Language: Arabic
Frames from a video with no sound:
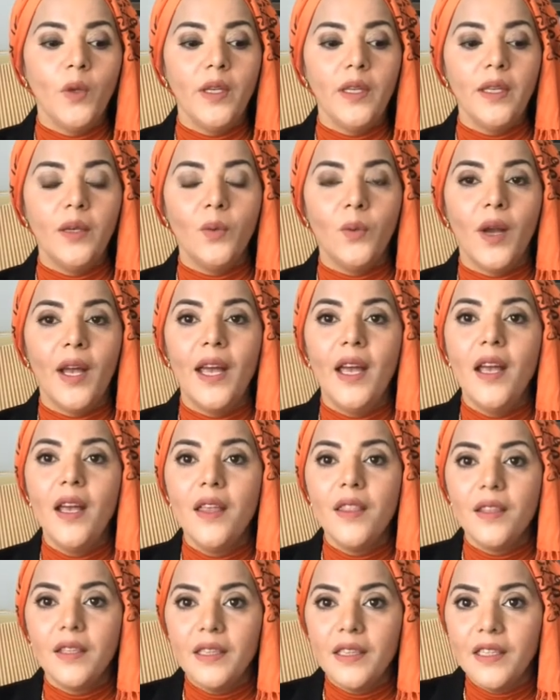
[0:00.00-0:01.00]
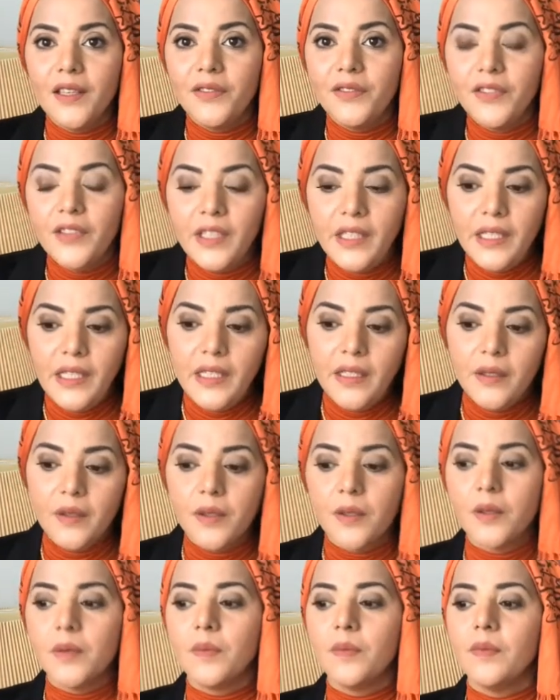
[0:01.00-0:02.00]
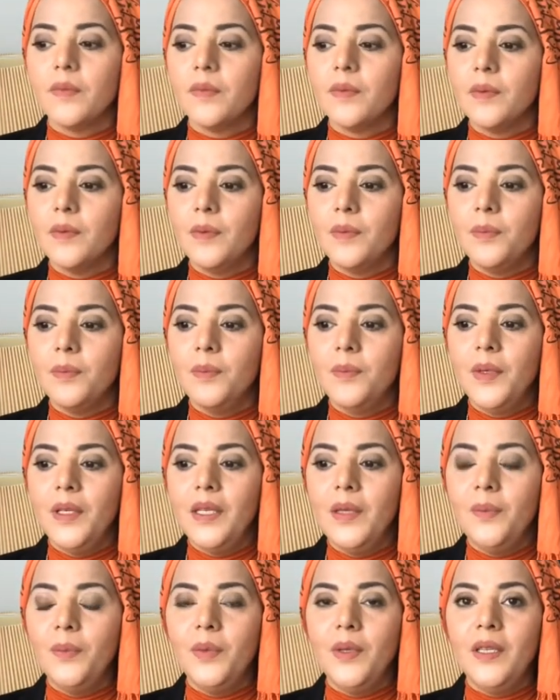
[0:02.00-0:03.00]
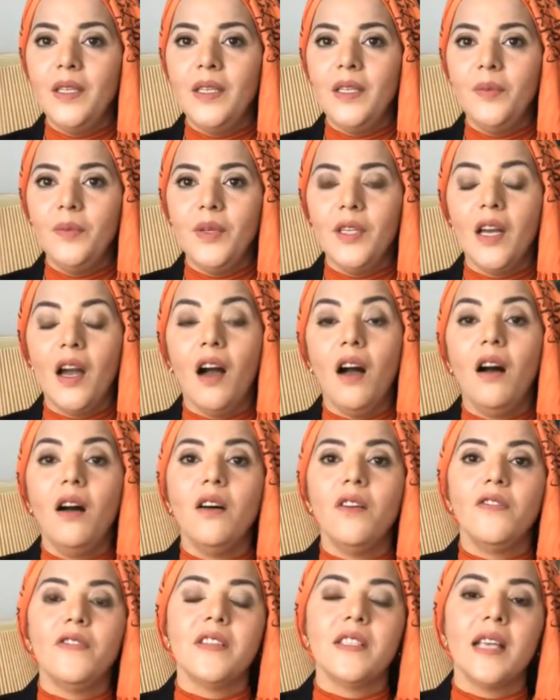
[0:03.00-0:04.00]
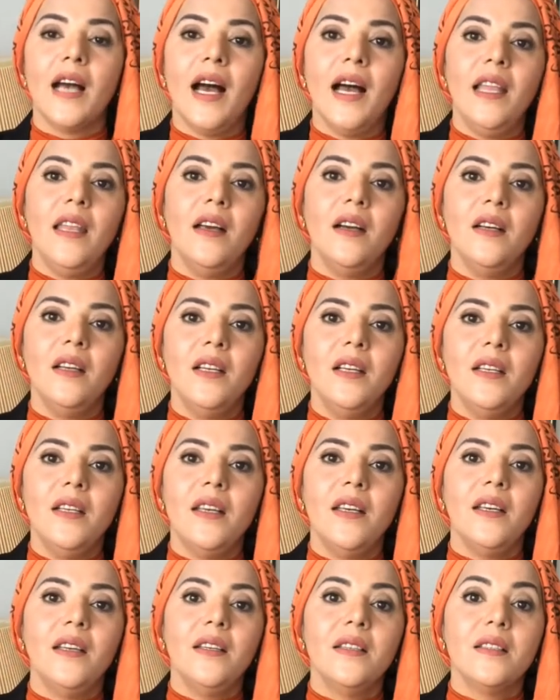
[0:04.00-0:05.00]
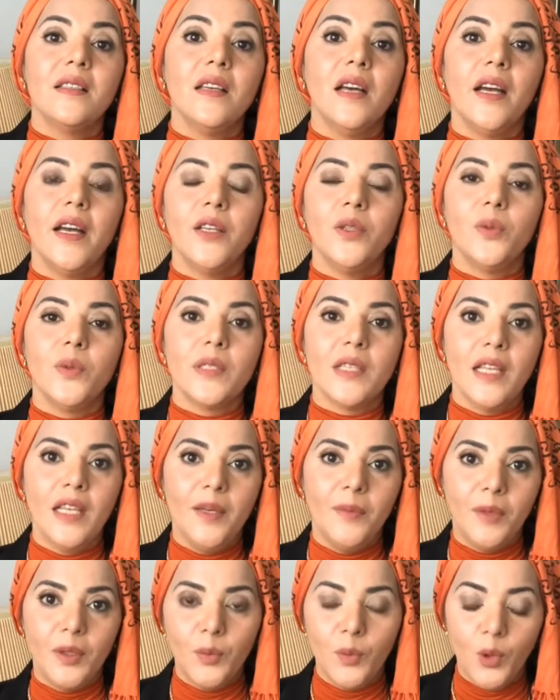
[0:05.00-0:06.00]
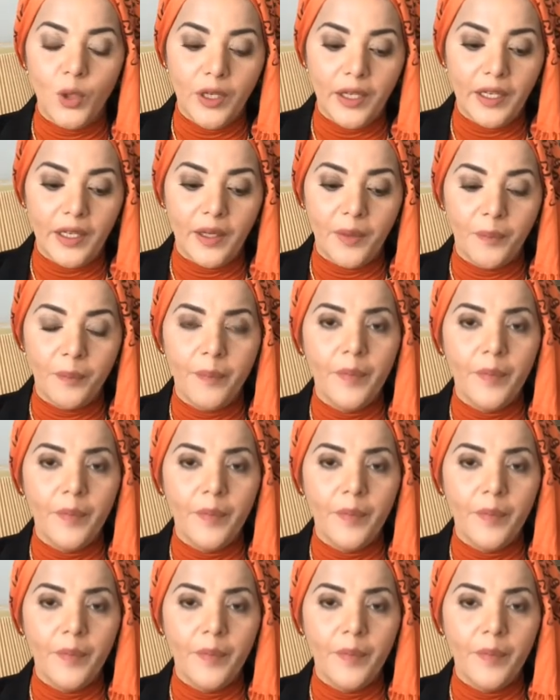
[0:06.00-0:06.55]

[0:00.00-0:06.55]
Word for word: وهذا التفكير بي بيحافظ على آه، صحة وسلامة مخنا